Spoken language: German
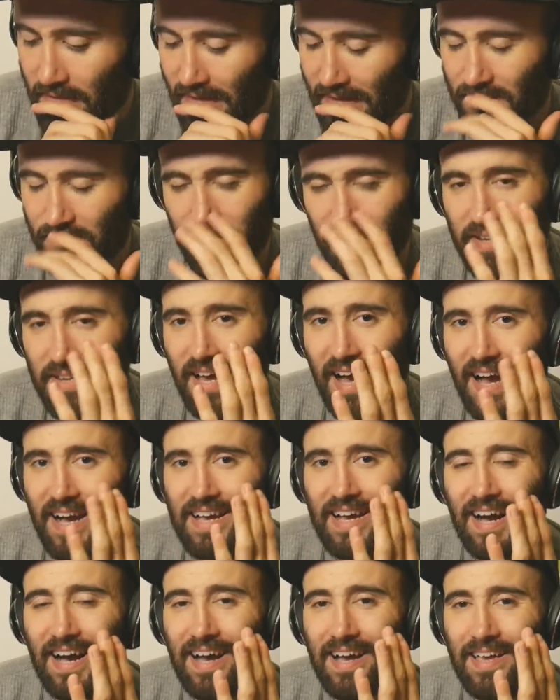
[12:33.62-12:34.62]
Ich finde
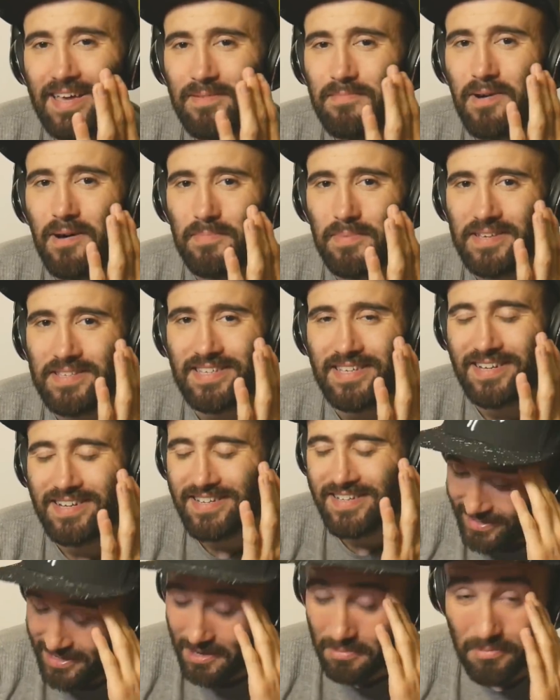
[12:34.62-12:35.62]
AK immer besser.
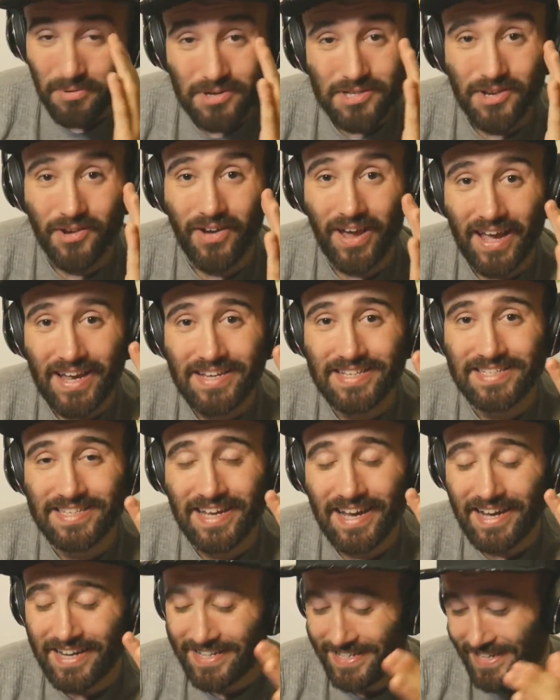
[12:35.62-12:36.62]
Ich muss auch echt
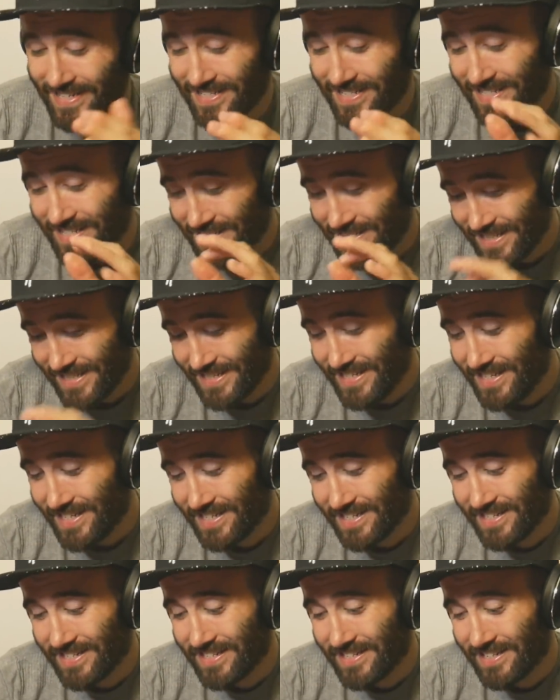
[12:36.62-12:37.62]
sagen, dass ich
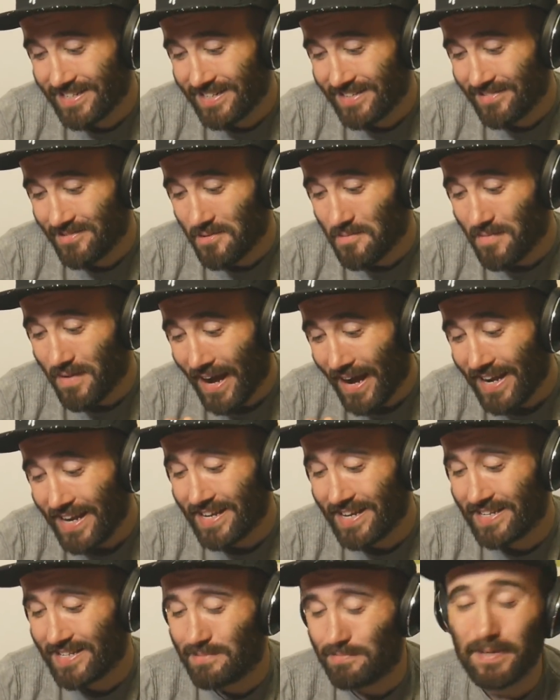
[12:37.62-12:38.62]
ihn um
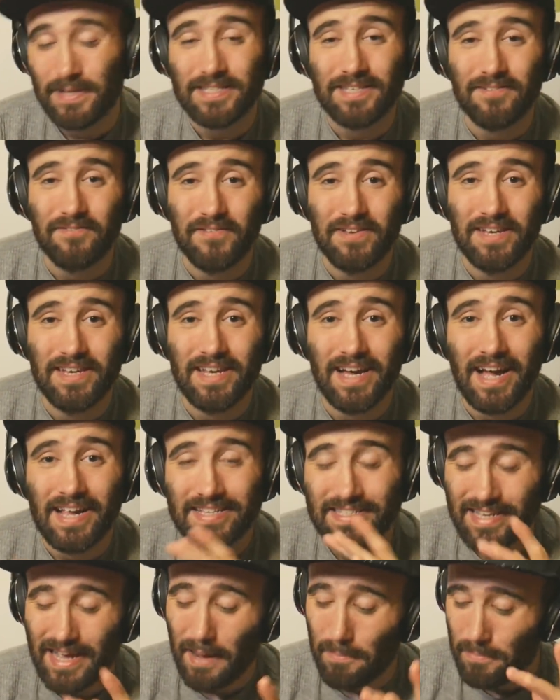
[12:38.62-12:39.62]
einiges besser finde
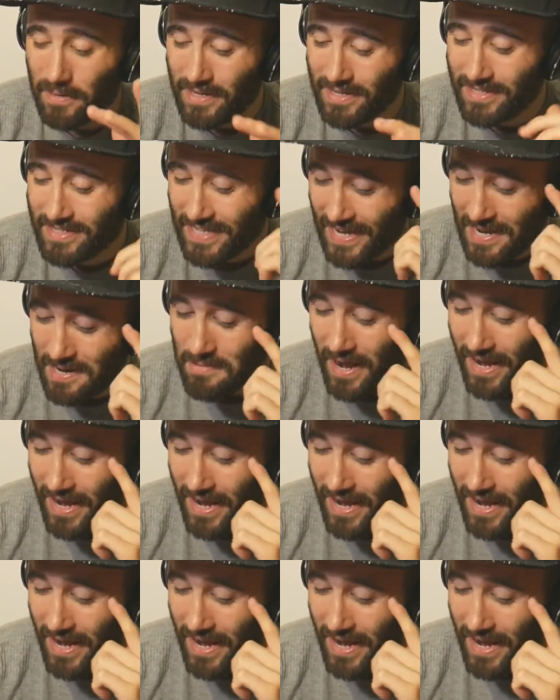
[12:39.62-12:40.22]
als Kapi in seinem